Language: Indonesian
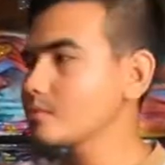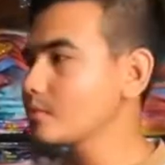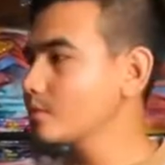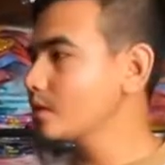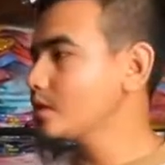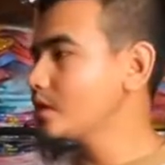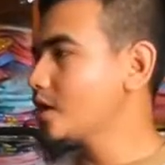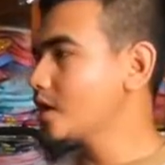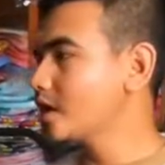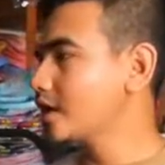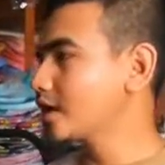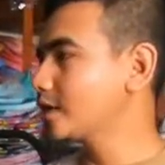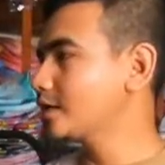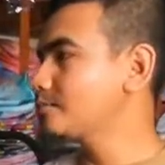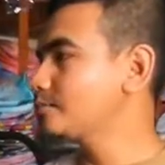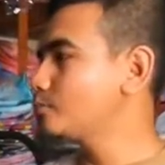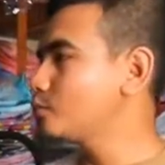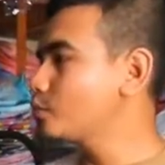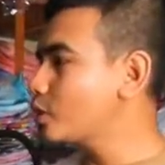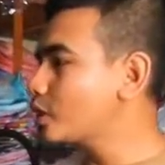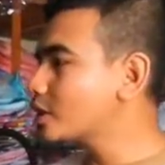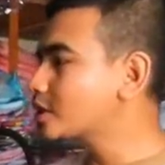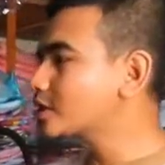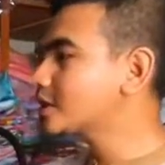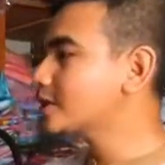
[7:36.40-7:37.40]
akan
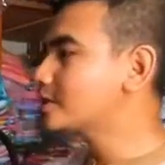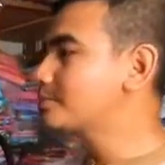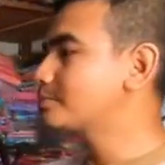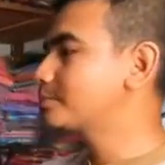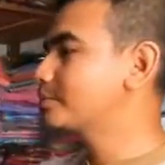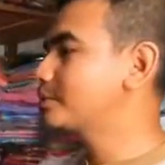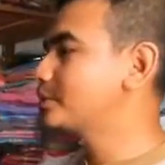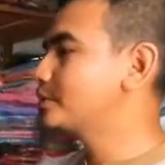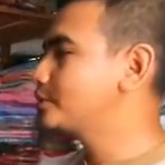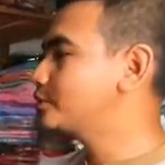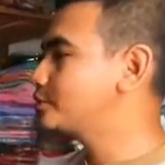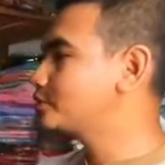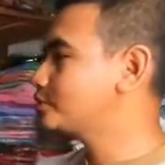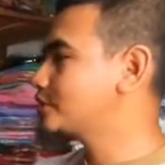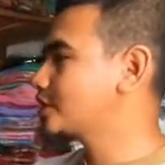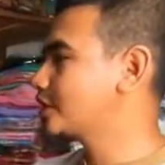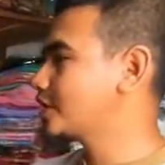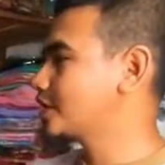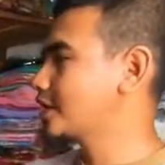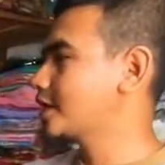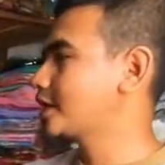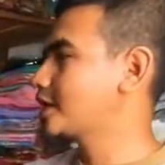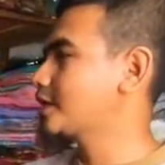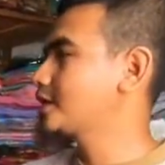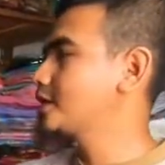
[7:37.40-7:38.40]
buatkan
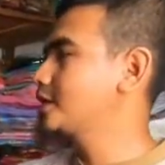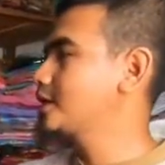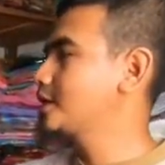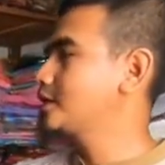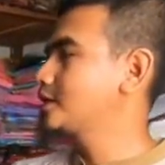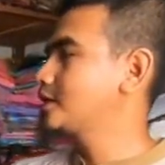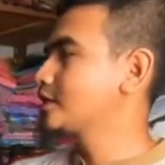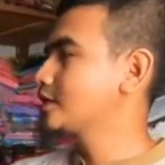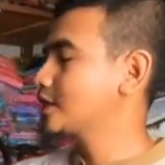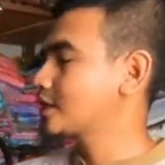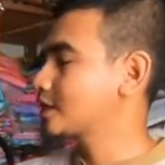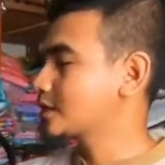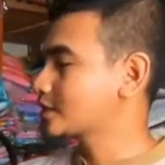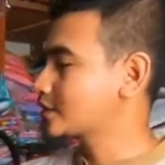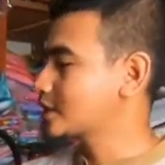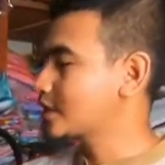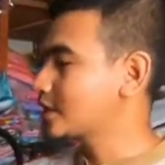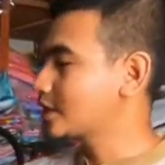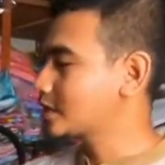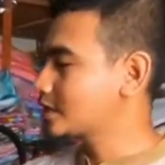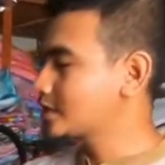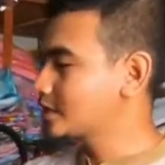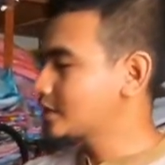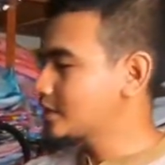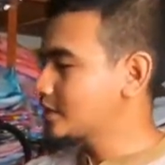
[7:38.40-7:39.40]
videonya ya Nah,
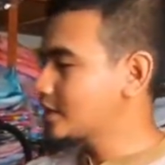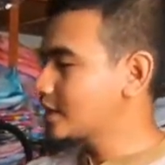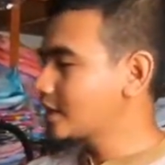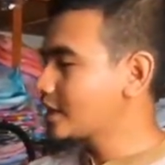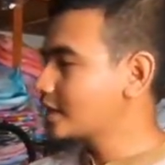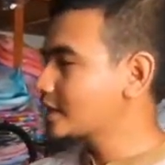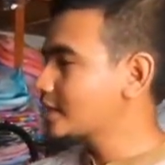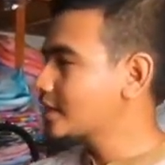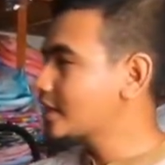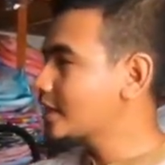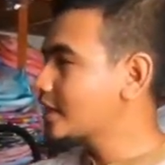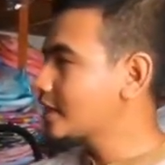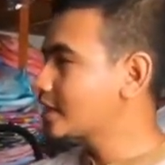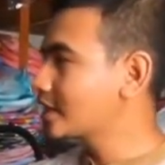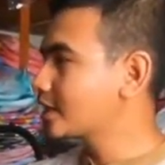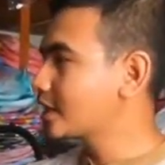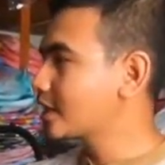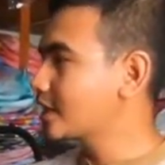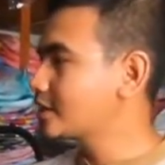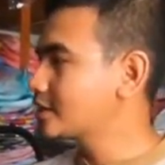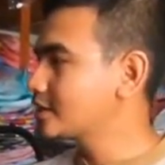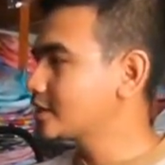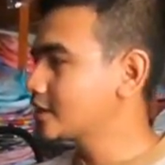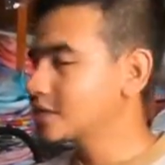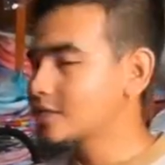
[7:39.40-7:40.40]
tadi ada yang
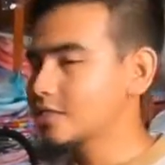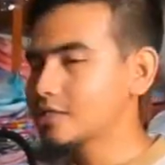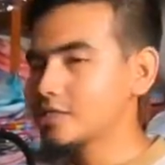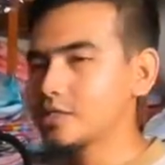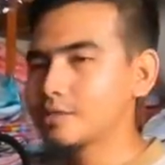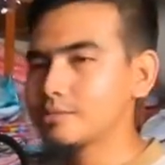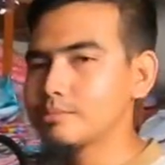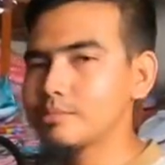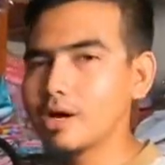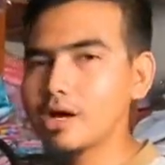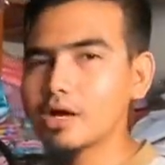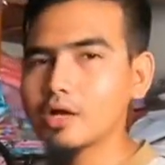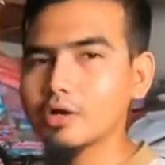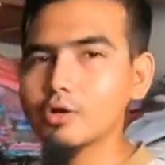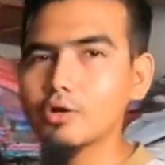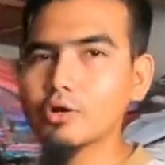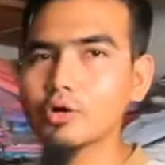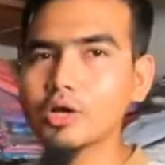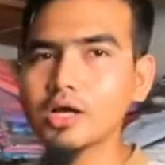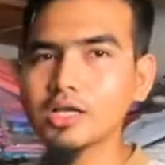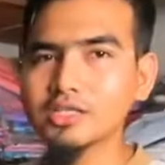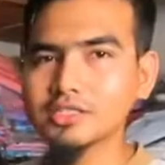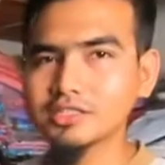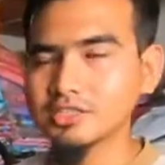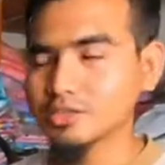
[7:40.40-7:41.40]
nanya, eh, "Bang,
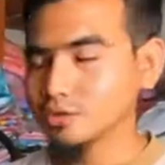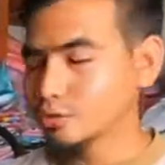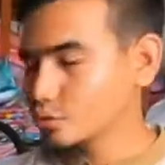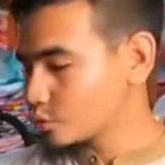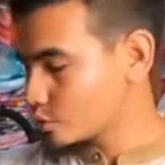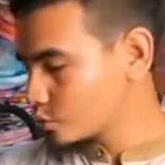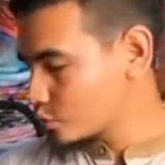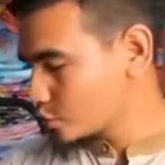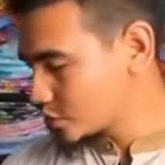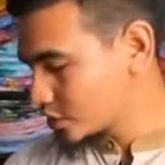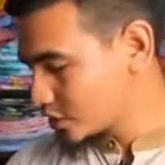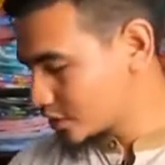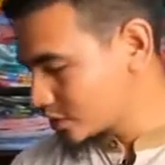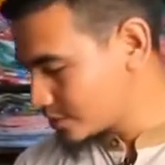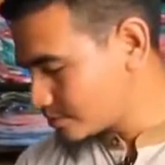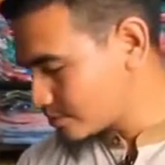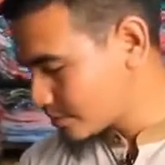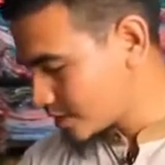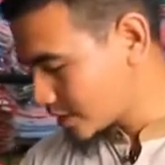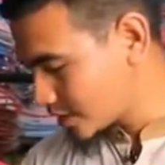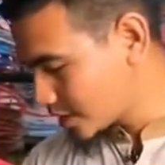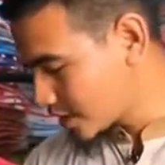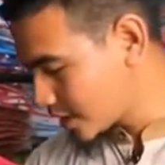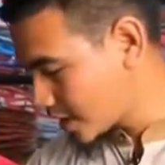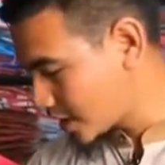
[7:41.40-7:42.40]
lokasi tokonya di
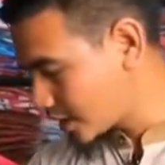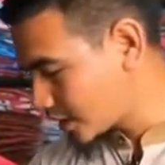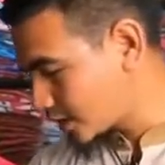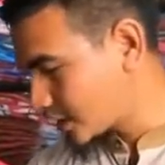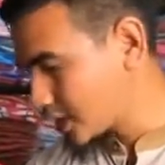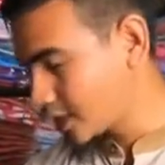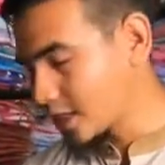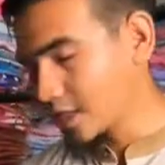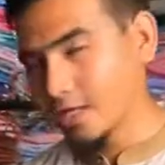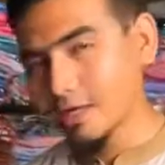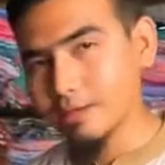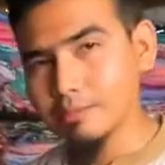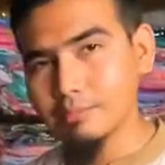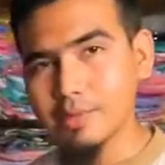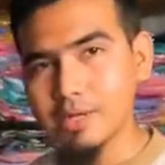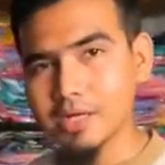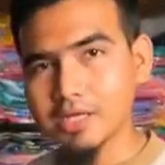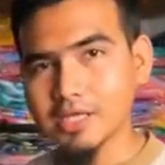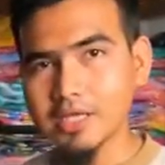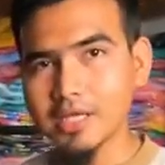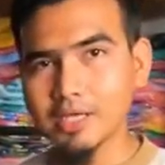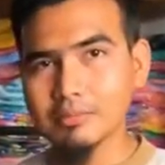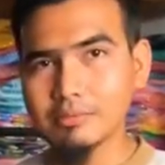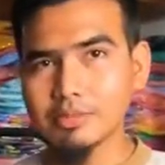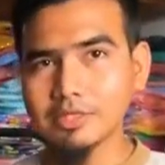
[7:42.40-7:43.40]
mana?" Nah,
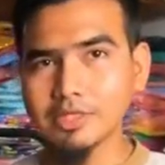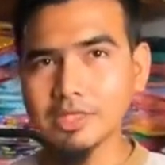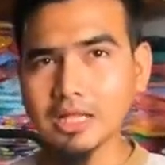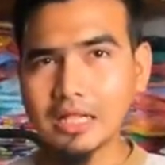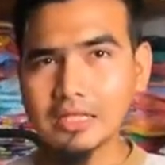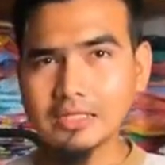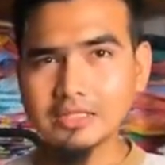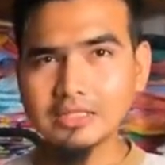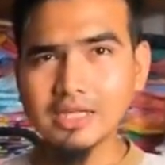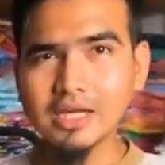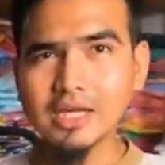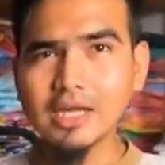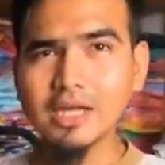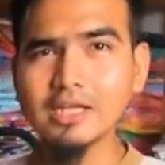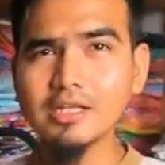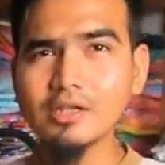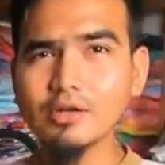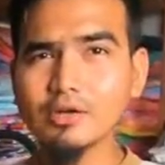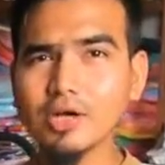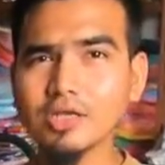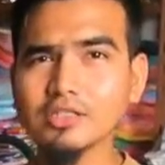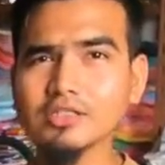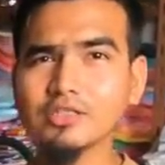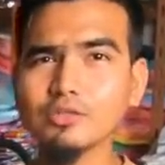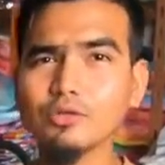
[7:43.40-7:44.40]
bagi yang bertanya,
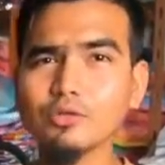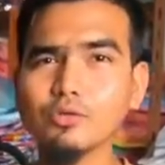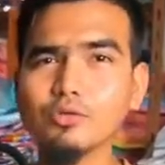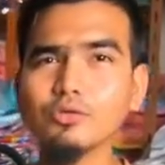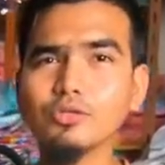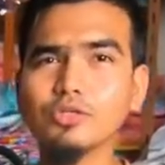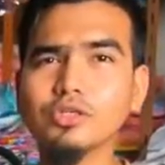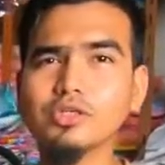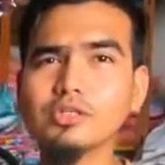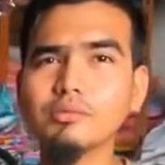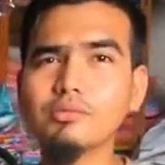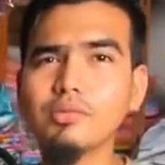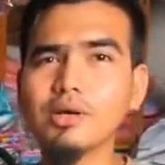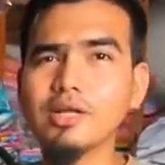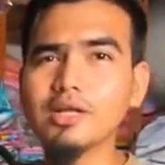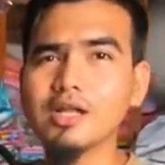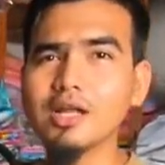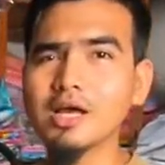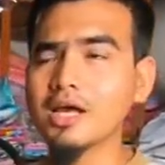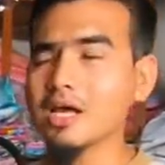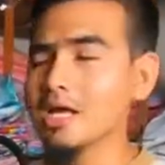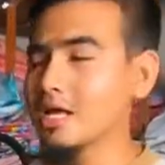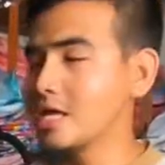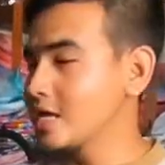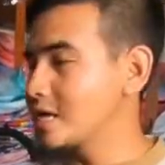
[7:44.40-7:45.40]
lokasi tokonya di
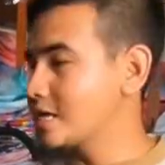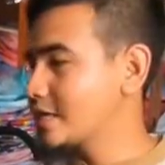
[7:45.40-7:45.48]
mana?